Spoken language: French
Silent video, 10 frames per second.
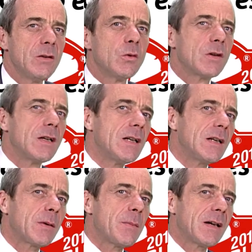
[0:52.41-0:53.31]
Donc les,
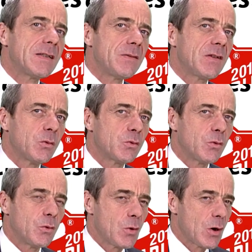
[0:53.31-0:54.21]
préparatifs qui ont eu
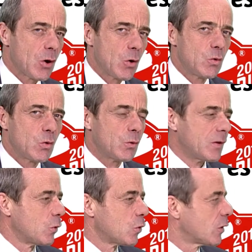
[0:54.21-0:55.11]
lieu euh, du côté
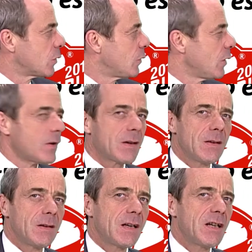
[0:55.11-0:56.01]
de Châteauvieux avec
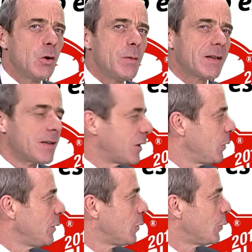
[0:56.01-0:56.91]
des, des kilomètres des
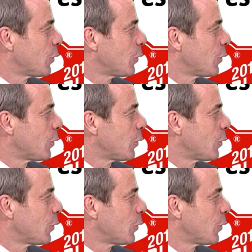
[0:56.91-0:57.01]
kilomètres de,